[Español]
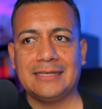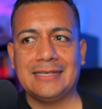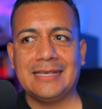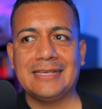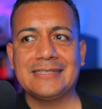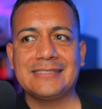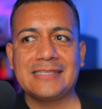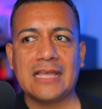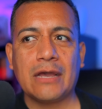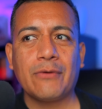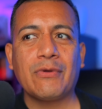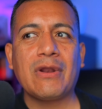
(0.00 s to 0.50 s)

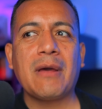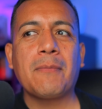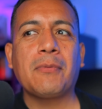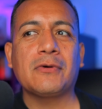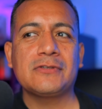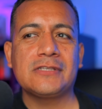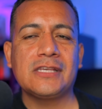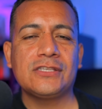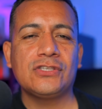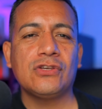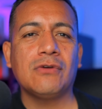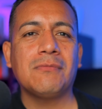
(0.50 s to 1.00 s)
está en una
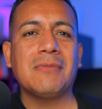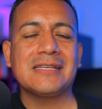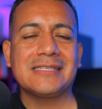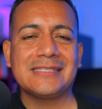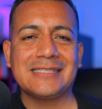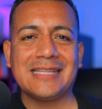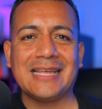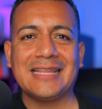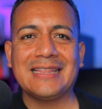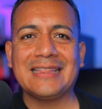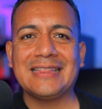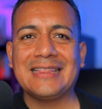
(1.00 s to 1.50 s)
posición
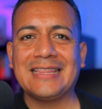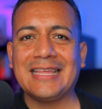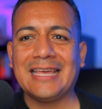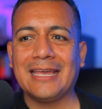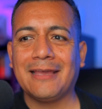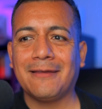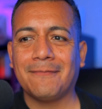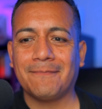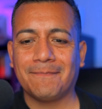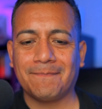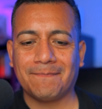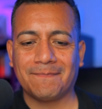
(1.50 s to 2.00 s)

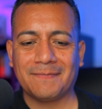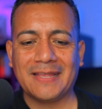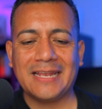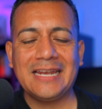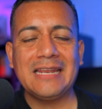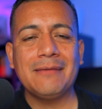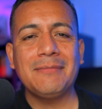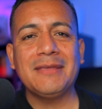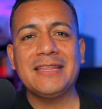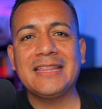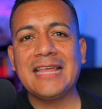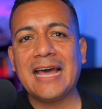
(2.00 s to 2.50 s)
bastante
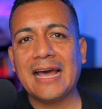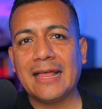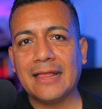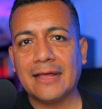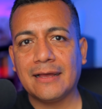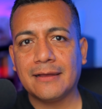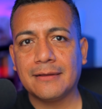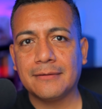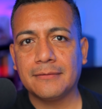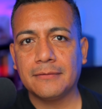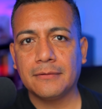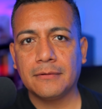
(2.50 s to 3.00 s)

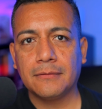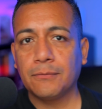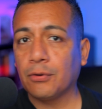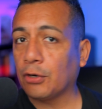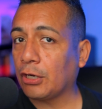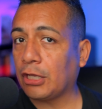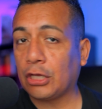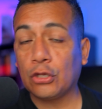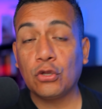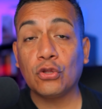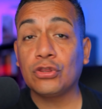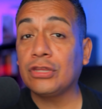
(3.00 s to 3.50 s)
limitada
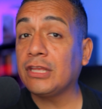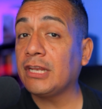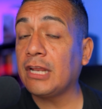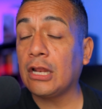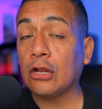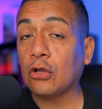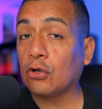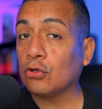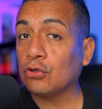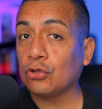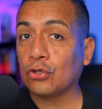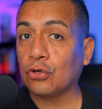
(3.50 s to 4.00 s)
porque no tiene el
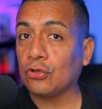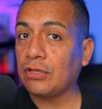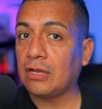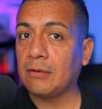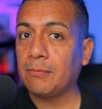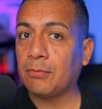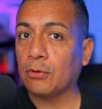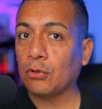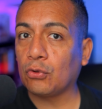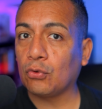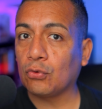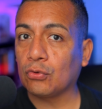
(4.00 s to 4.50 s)
control del
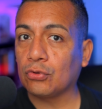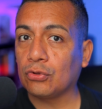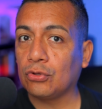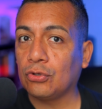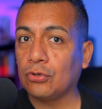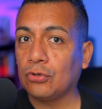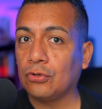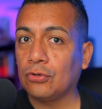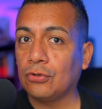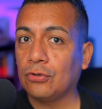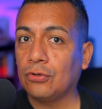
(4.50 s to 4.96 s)
producto.